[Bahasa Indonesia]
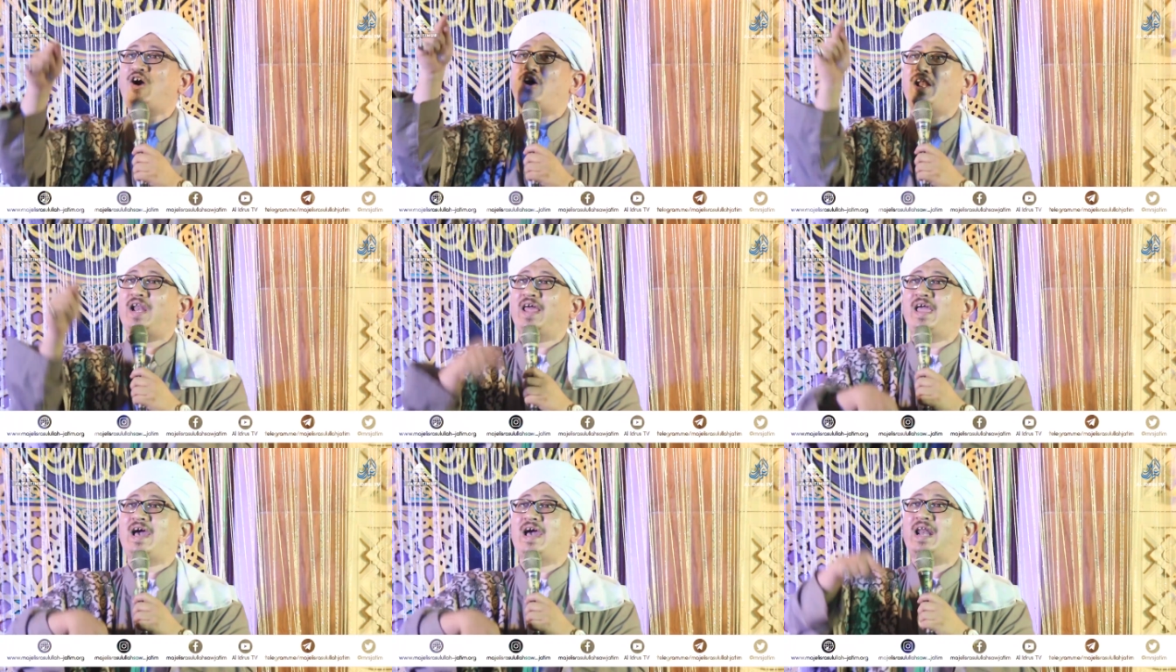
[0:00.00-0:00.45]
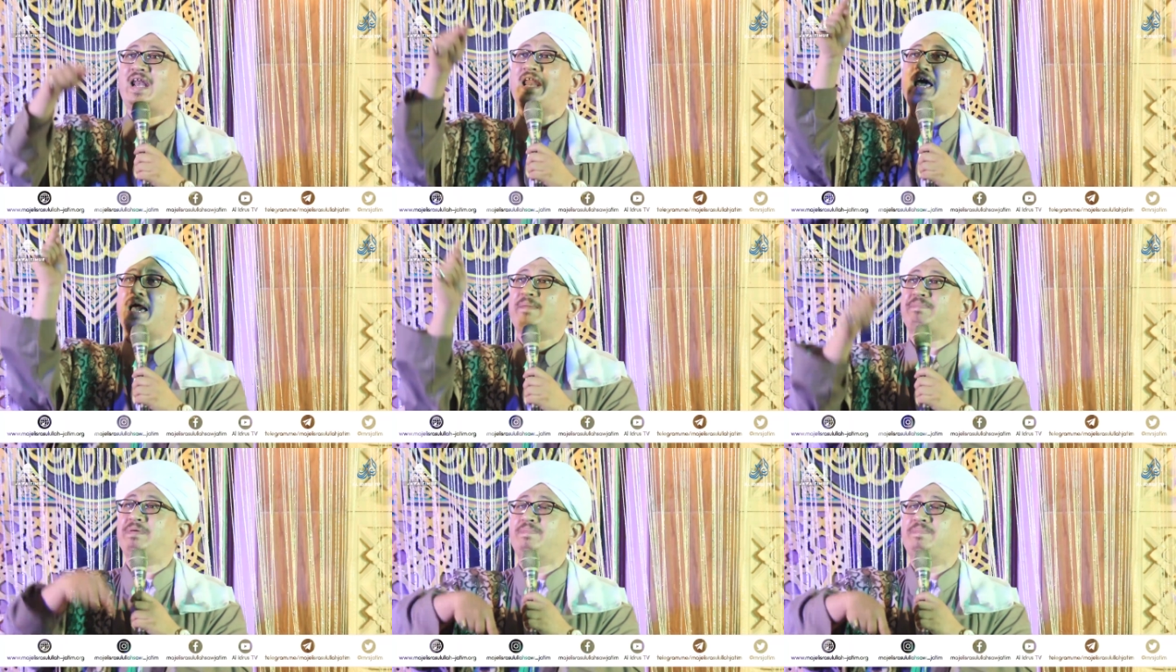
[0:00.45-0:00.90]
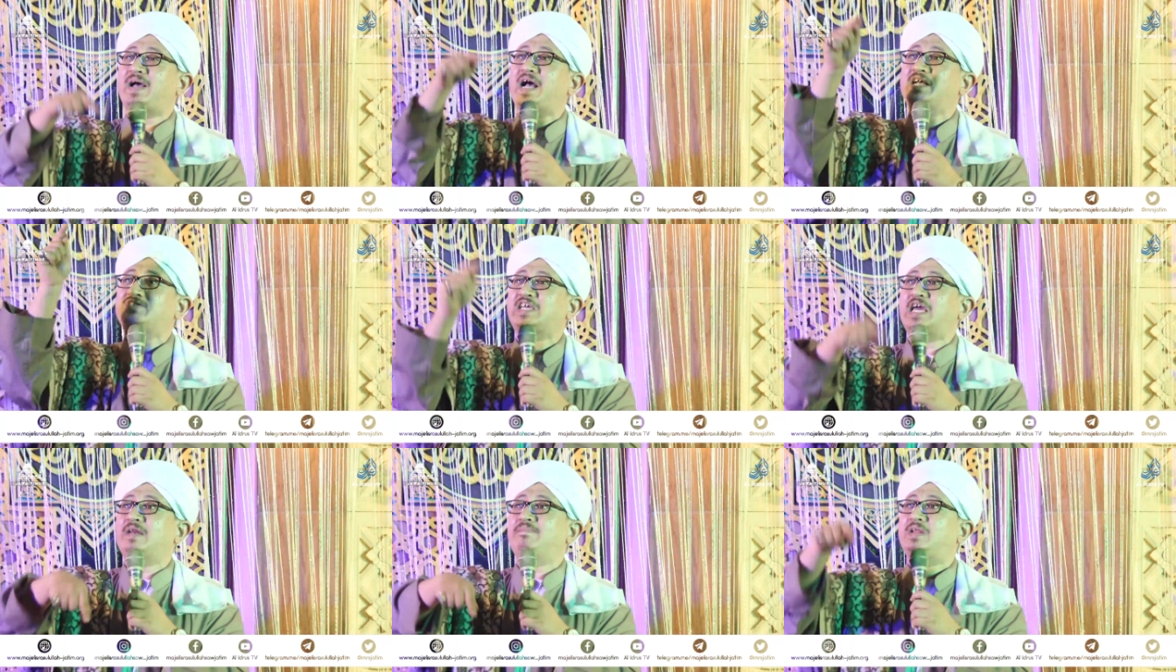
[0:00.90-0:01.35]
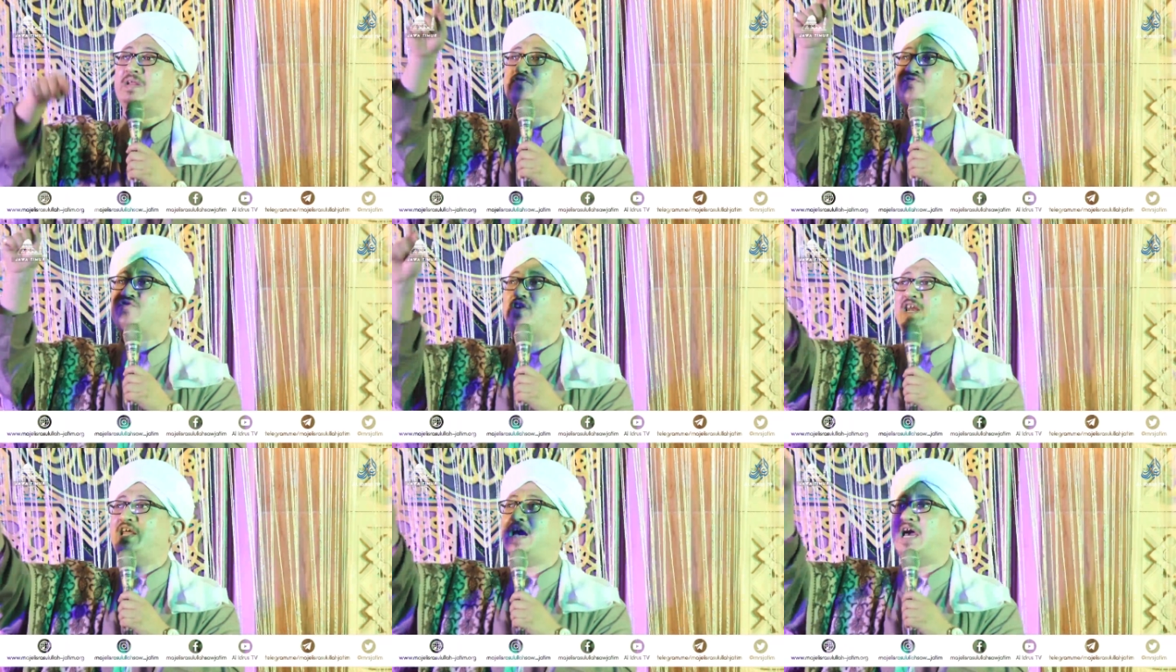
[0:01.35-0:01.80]
oleh Al Habib Hasan bin
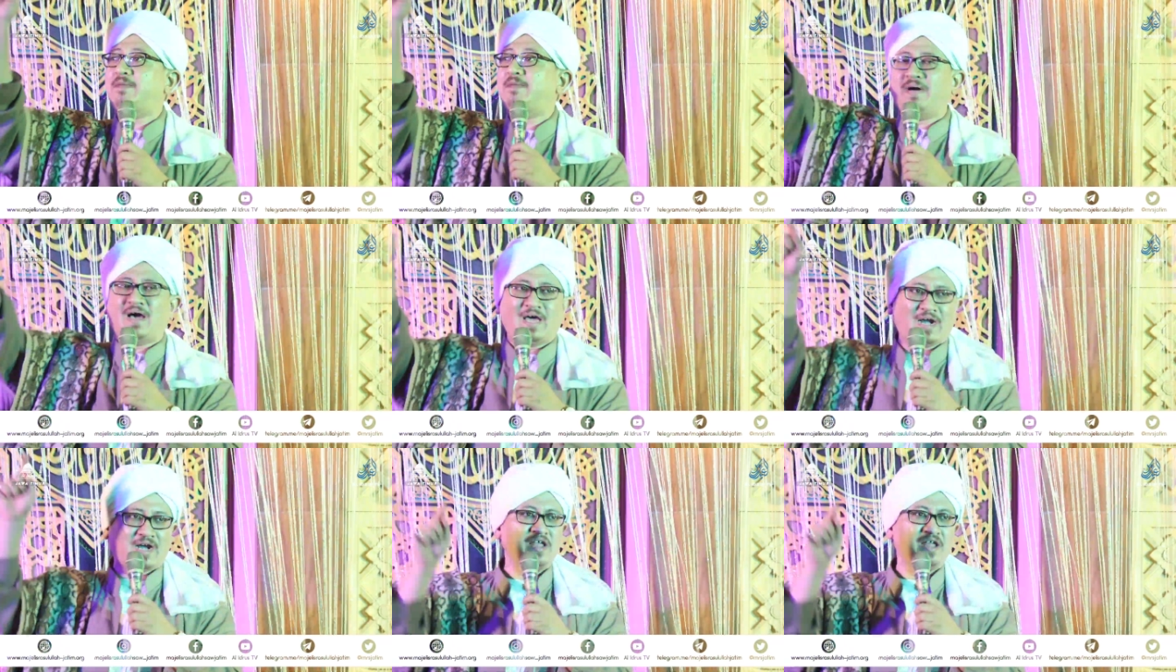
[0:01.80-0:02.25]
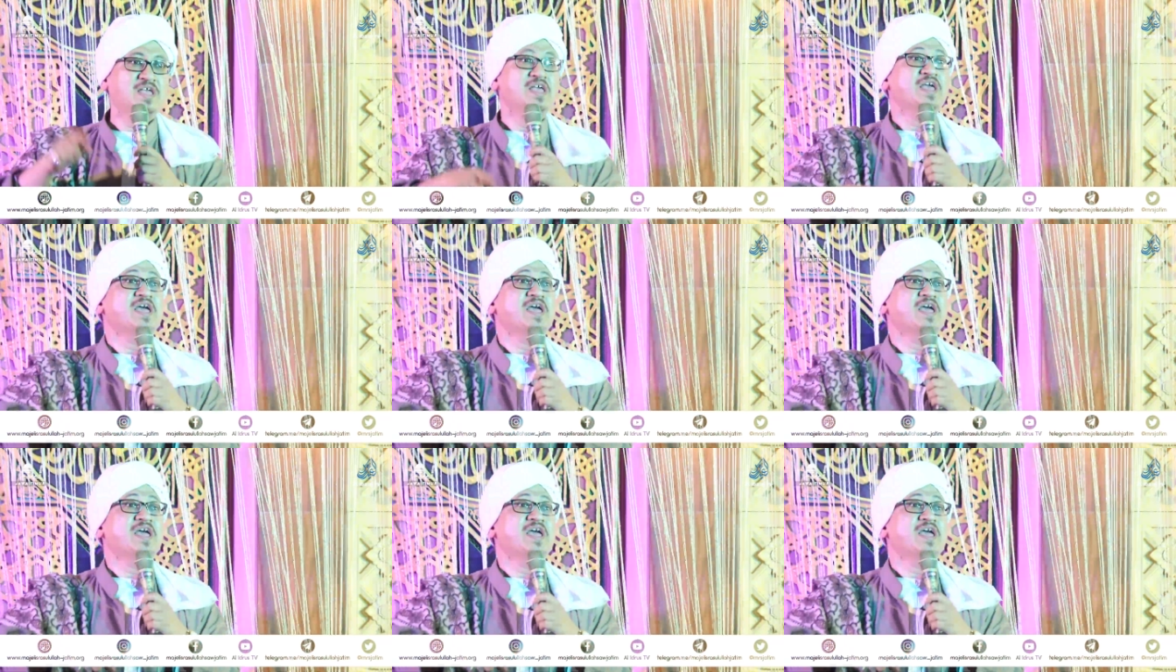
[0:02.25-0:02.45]
Saleh Al Bahar.